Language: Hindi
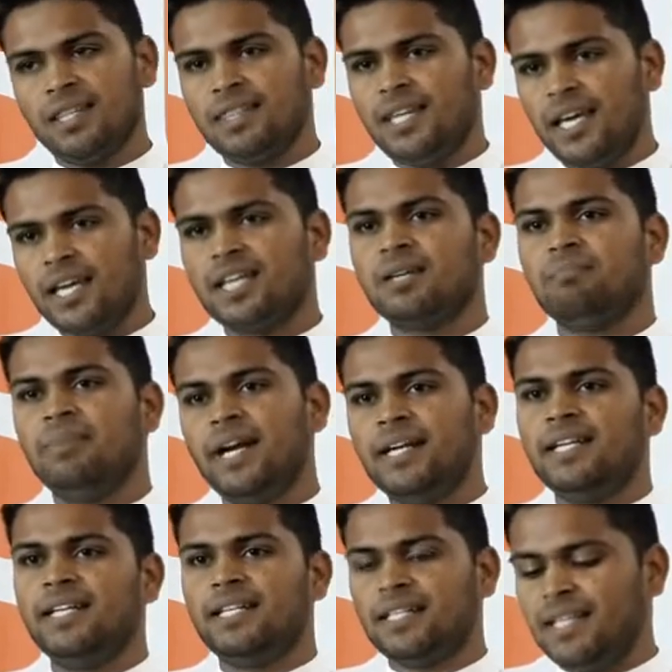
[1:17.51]
देख
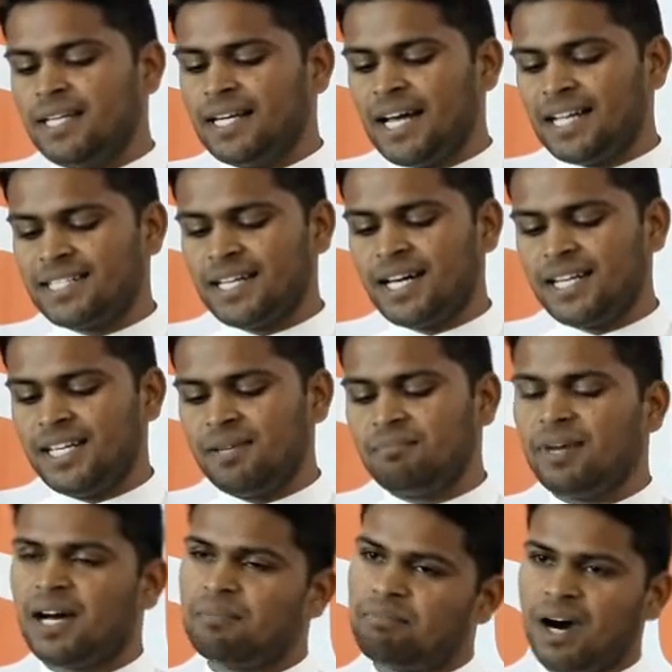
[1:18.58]
बेटी की लाचारी
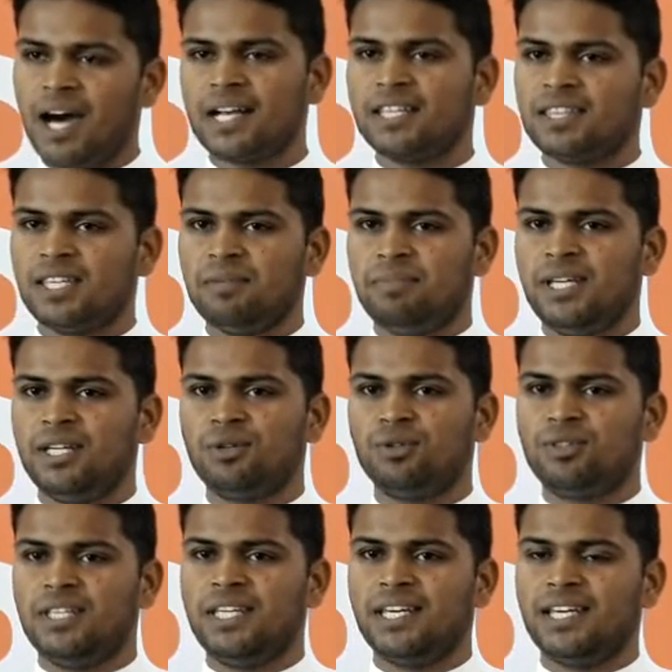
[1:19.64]
माँ भारती भी
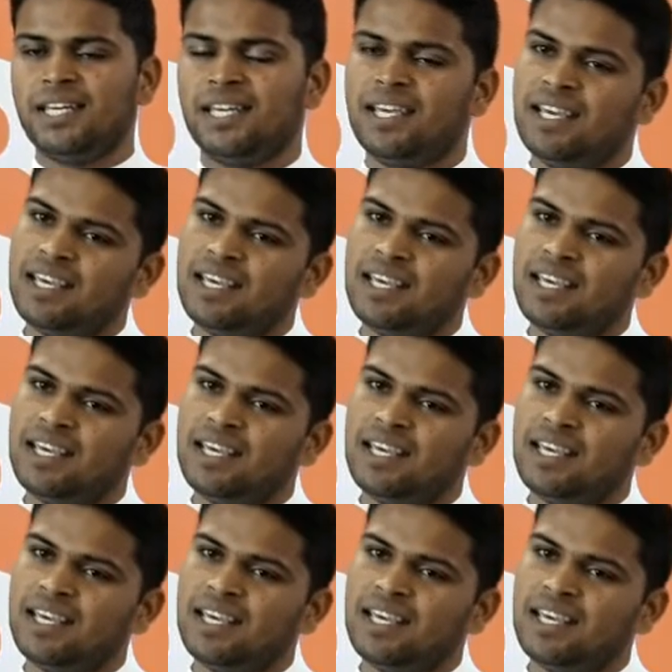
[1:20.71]
रोती है